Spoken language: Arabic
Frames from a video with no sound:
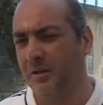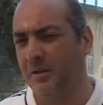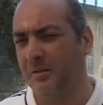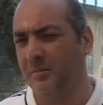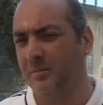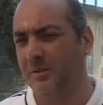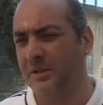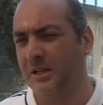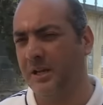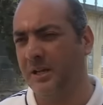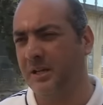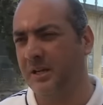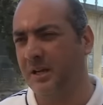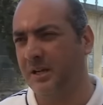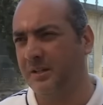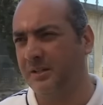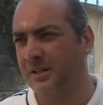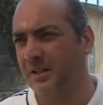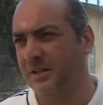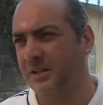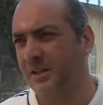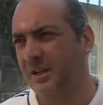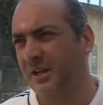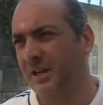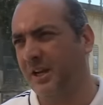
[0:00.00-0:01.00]
مساله
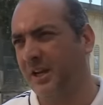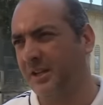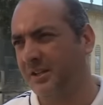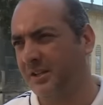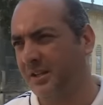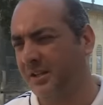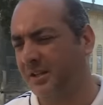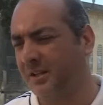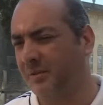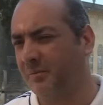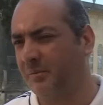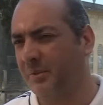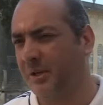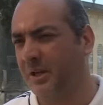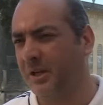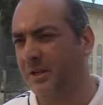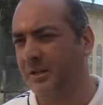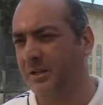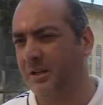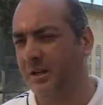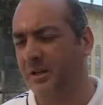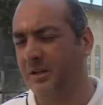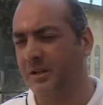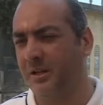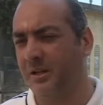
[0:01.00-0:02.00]
اساسيه خاصه بان